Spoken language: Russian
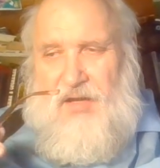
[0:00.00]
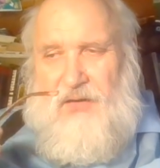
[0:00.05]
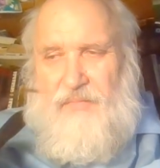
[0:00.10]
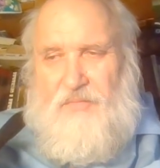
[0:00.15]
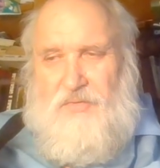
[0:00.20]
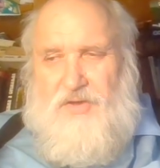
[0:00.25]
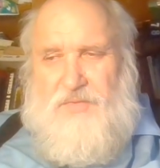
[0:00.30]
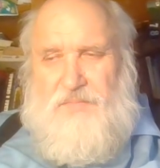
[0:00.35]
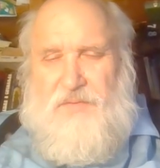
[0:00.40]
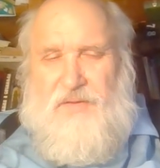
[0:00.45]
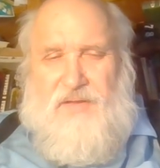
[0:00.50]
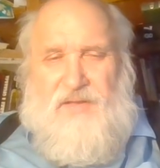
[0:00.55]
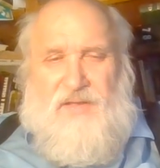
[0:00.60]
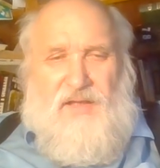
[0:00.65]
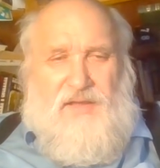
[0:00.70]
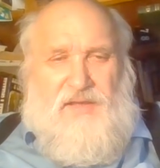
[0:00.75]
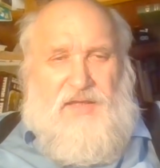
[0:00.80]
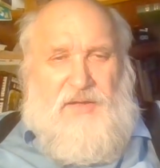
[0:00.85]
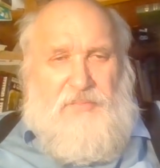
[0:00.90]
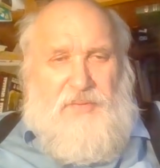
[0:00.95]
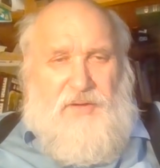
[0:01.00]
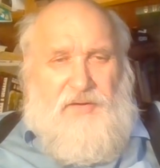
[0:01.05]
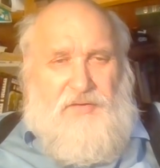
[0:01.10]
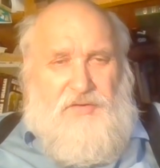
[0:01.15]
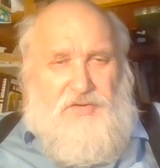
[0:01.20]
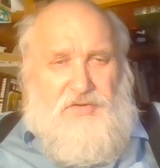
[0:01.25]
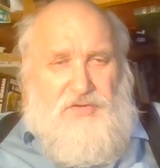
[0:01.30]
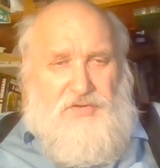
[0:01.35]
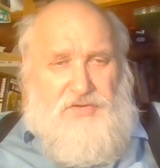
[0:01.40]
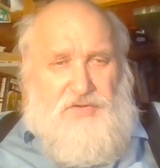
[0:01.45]
Может быть, надо
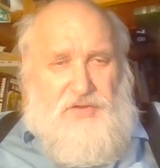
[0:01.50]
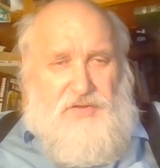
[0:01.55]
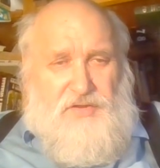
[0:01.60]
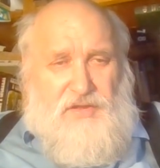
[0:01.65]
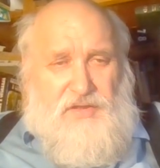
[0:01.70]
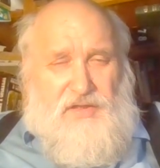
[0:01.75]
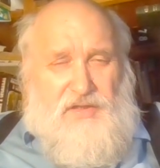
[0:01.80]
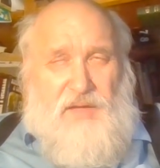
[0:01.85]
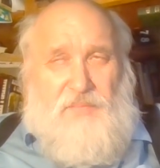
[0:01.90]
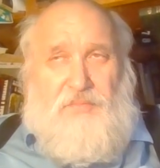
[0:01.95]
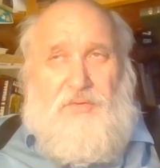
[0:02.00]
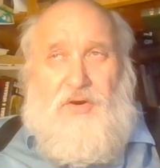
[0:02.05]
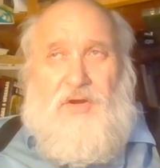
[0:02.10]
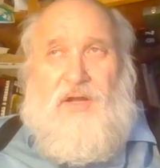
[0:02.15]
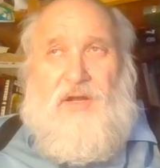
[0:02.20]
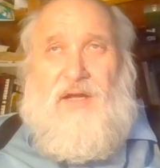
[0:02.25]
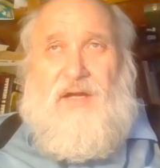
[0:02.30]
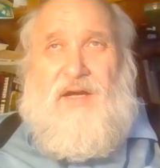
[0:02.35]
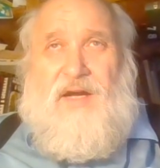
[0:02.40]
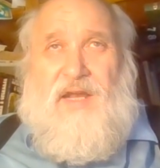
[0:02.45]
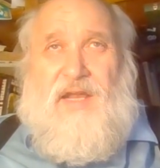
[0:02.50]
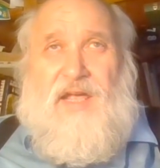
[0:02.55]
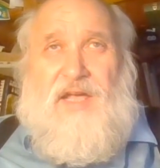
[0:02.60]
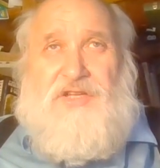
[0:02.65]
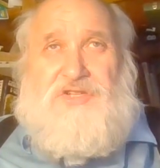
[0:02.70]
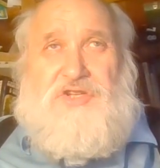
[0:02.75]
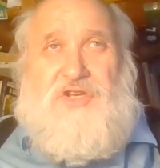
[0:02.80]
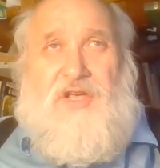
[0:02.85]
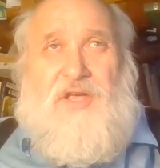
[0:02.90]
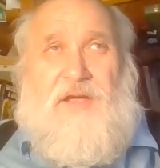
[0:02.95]
добавить то, что это наиболее
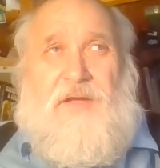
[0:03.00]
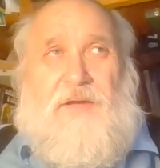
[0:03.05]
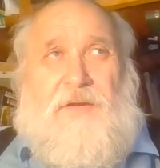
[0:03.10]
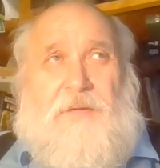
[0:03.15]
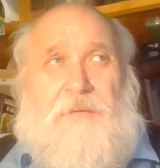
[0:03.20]
горячие,